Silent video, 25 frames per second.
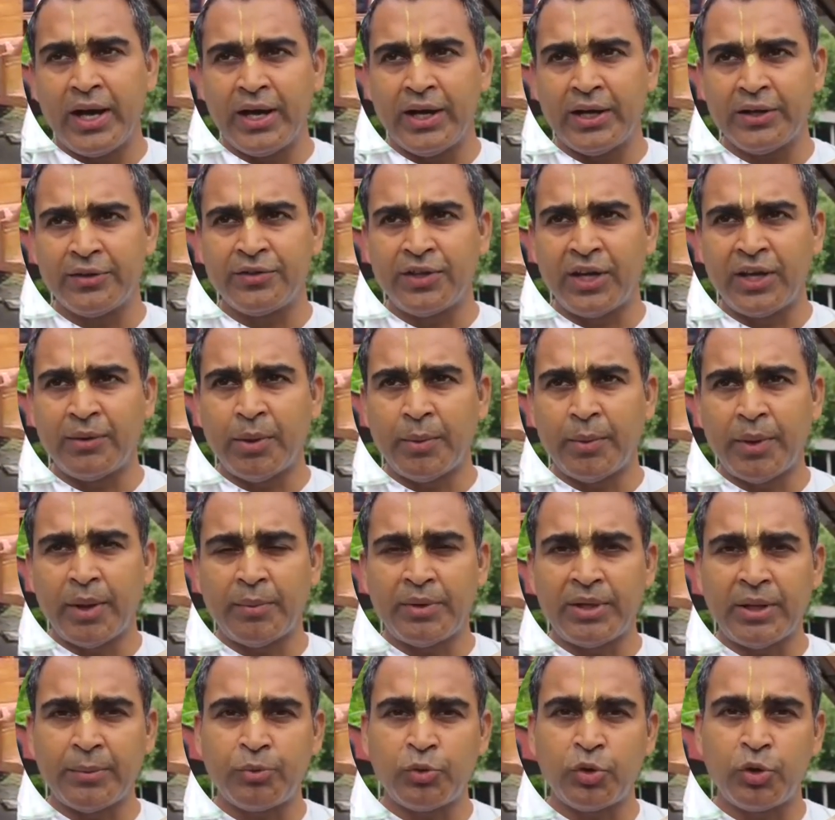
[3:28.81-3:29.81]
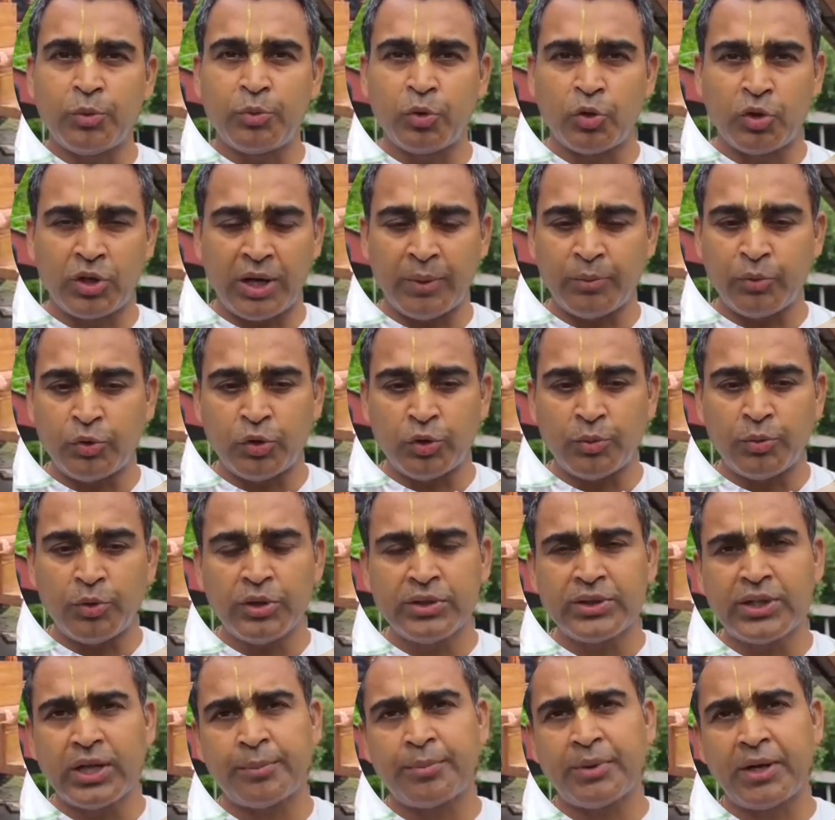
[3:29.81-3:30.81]
আর সেইভাবে আমরা পুরো প্রোগ্রাম করব
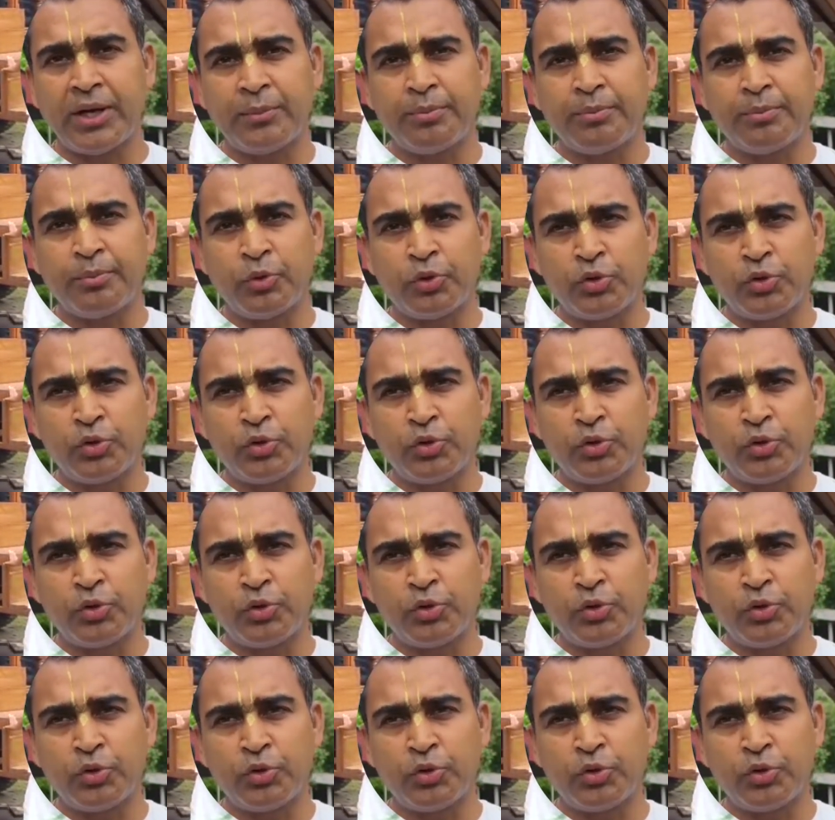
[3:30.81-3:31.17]
তারপর